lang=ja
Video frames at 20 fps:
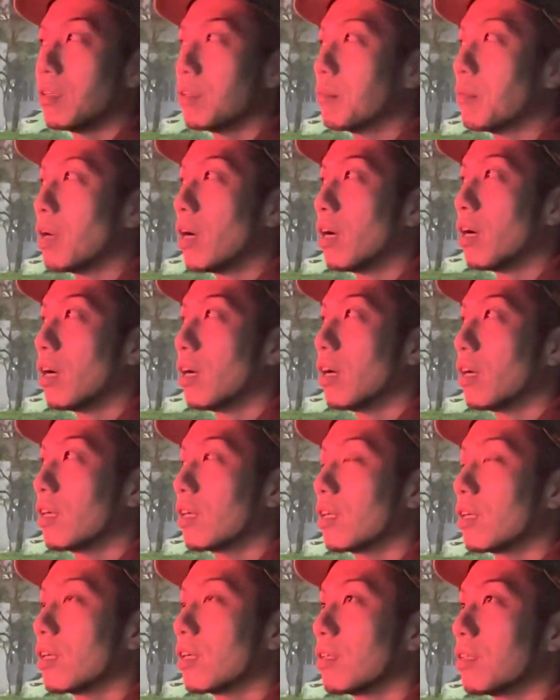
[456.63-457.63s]
まあ、
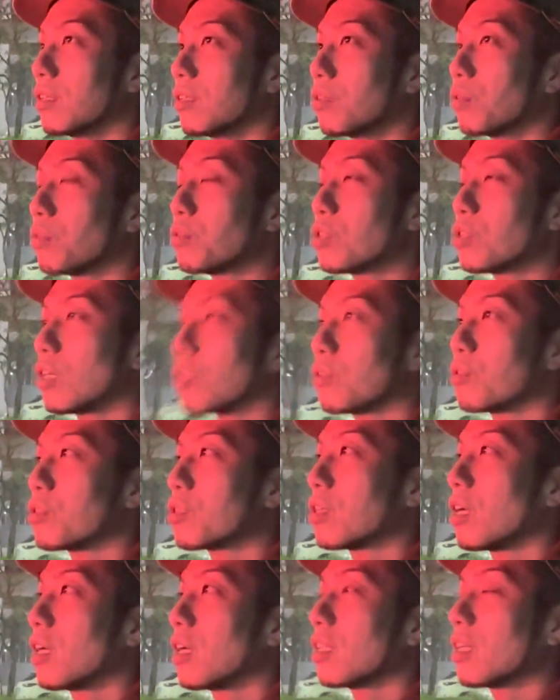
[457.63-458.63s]
どっちかどっち
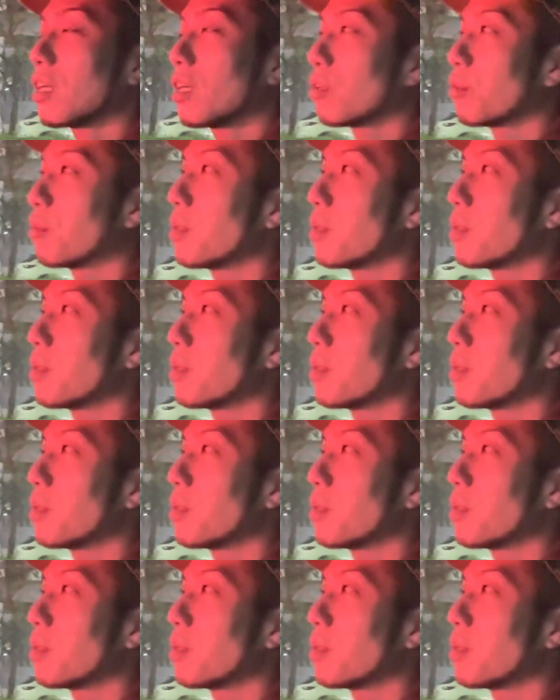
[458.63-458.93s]
かわかんないけど、